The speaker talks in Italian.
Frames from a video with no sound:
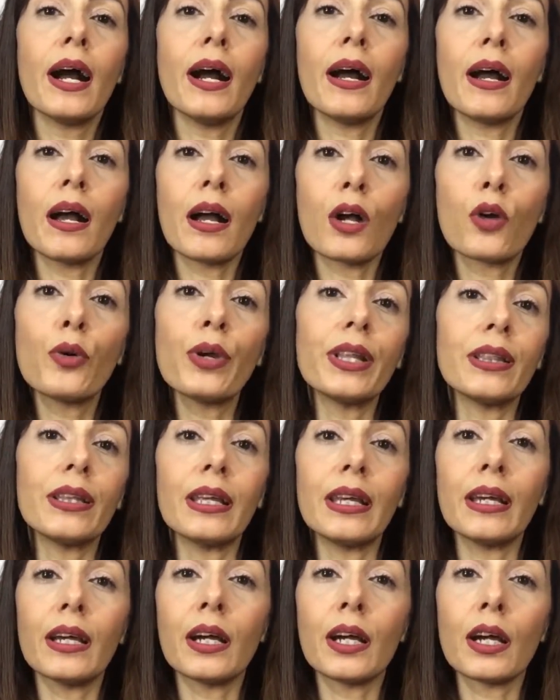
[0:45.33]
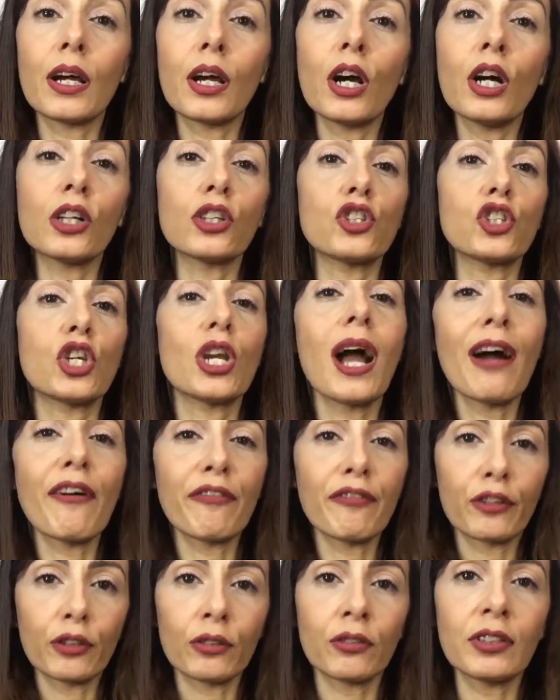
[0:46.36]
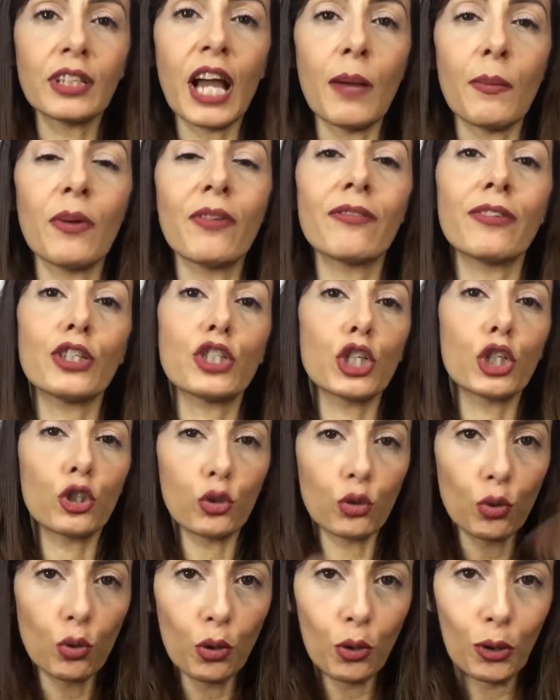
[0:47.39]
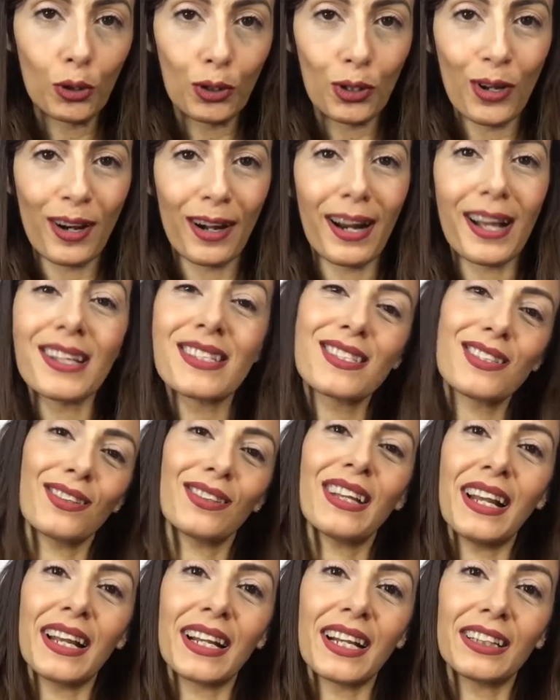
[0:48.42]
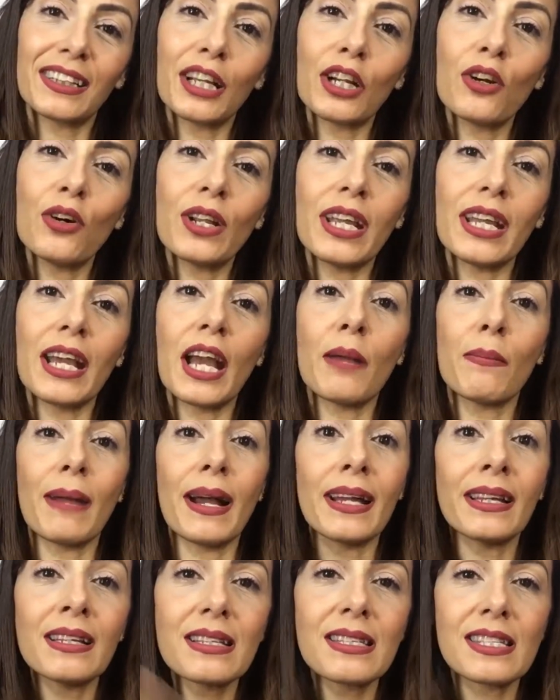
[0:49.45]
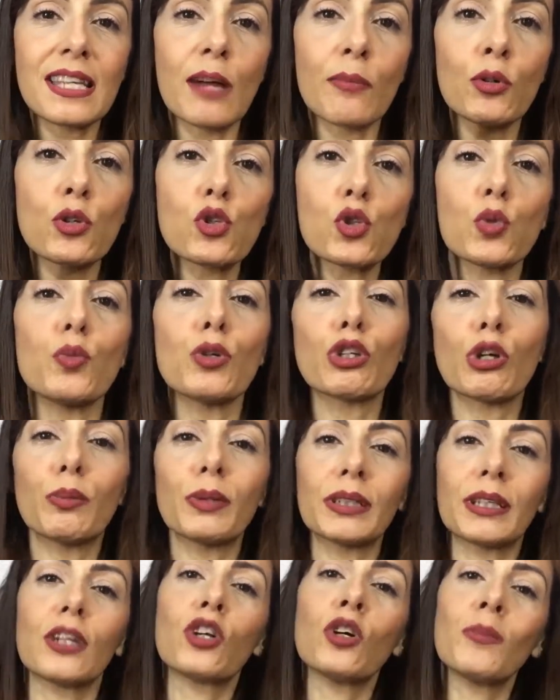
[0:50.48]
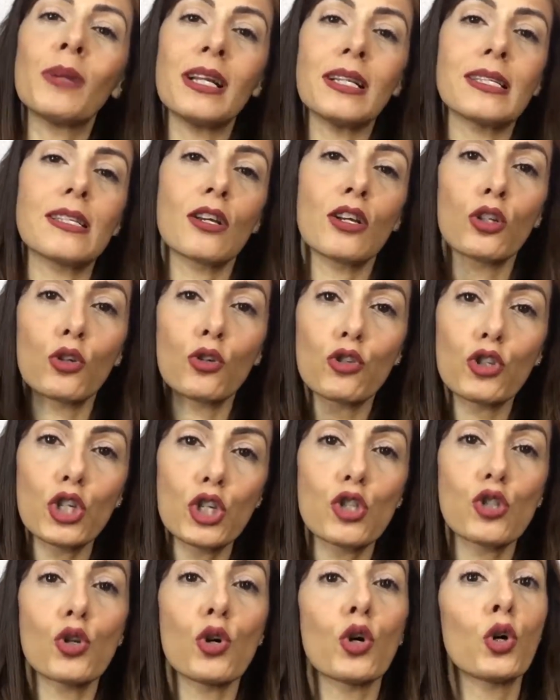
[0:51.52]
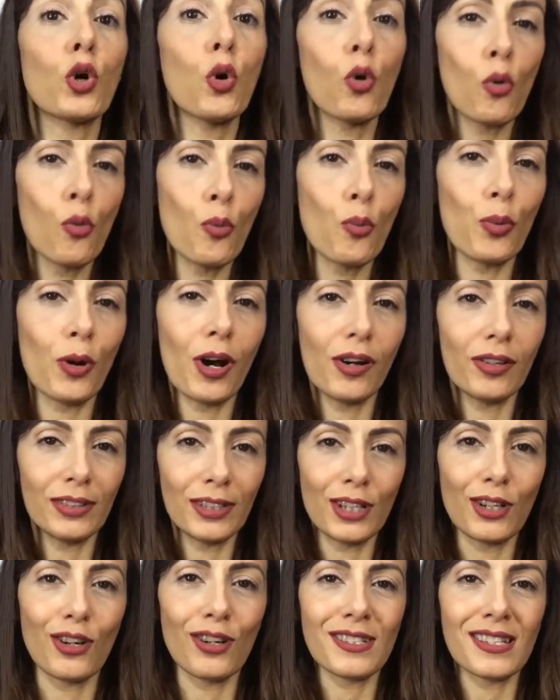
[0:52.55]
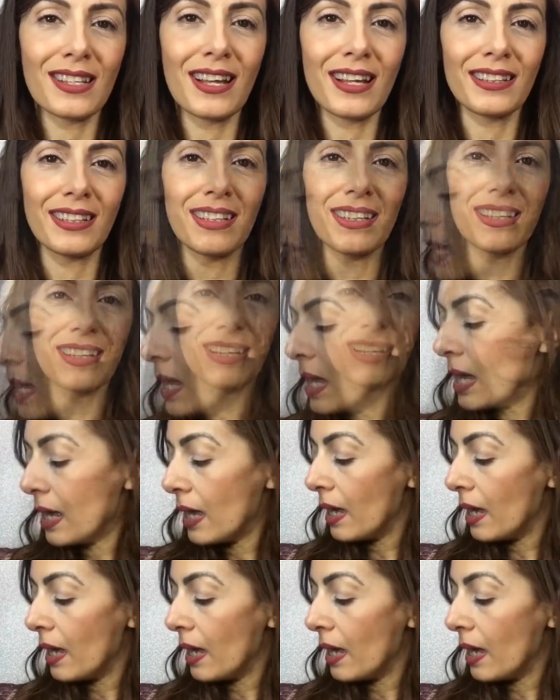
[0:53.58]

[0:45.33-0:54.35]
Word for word: Uh, quindi eh, oggi affrontiamo invece tutto il resto delle categorie, ma iniziamo subito perché come al solito ci sono un po' di cose da dire.